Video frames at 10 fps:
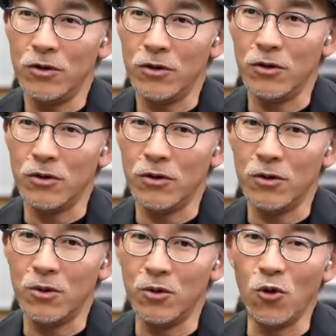
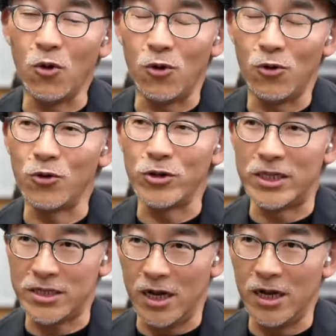おロー、ローで
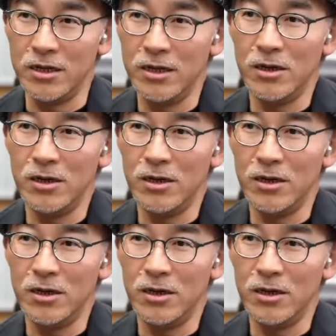すか。うん、